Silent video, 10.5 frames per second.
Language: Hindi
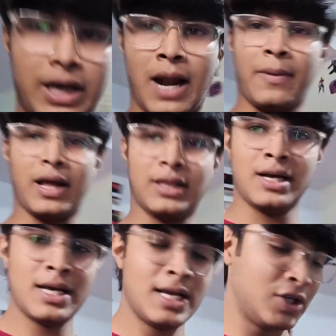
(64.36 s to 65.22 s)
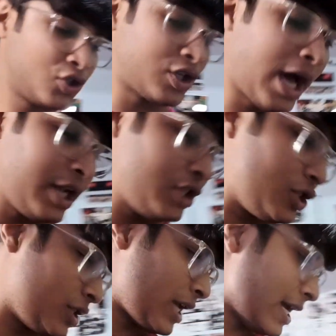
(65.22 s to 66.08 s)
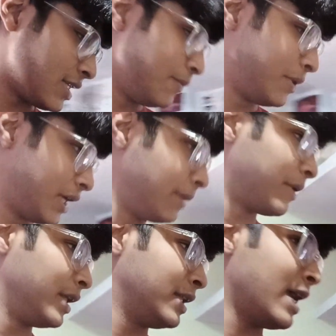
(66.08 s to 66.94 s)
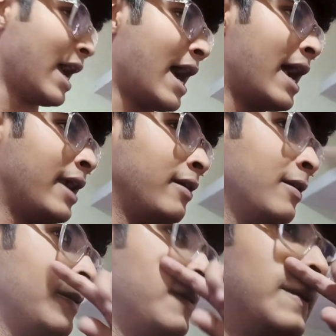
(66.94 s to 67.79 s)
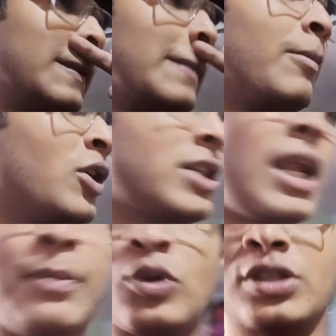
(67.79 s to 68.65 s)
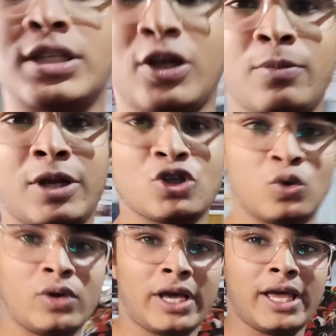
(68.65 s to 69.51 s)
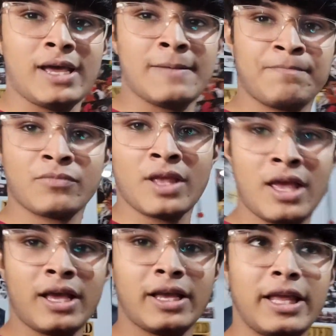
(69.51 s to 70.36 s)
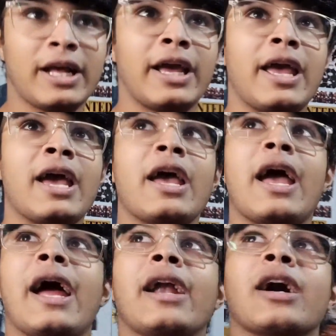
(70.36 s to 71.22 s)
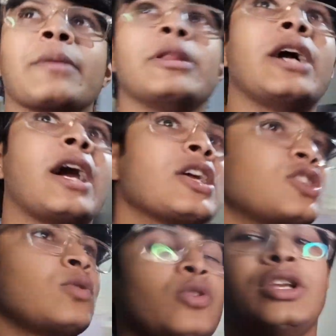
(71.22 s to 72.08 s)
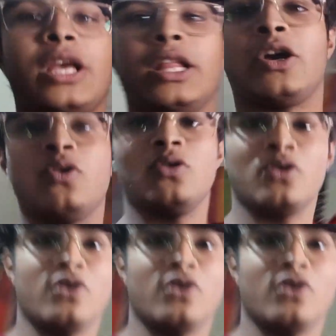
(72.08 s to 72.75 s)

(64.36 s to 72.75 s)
बिखरा पड़ा था सारी चीज़ें ऐसे बिखरी पड़ी थी एंड uh, बहुत सारे पोस्टर्स देखो मेरे छूट गए हैं गिर गए हैं एंड अगर मैं दिखाना चाहूँ तो ये देखो